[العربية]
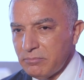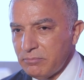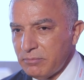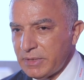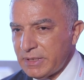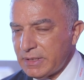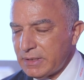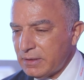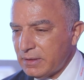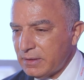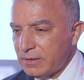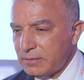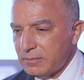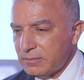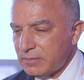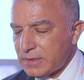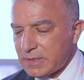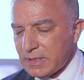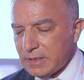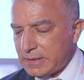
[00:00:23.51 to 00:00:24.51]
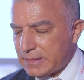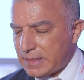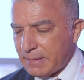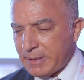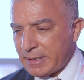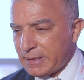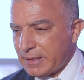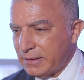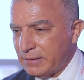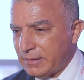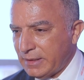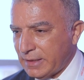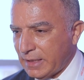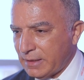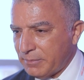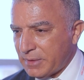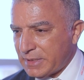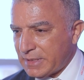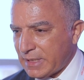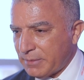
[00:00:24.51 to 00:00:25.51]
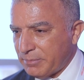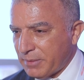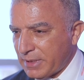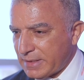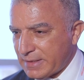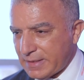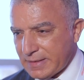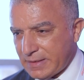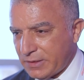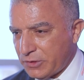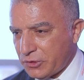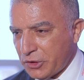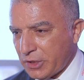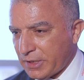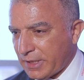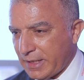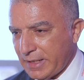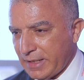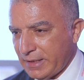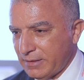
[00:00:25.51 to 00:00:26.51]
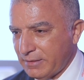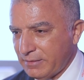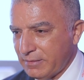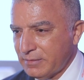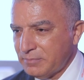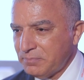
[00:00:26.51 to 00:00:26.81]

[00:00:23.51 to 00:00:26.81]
من زمان جدا يعني من ساعة ما أسست الشركة يعني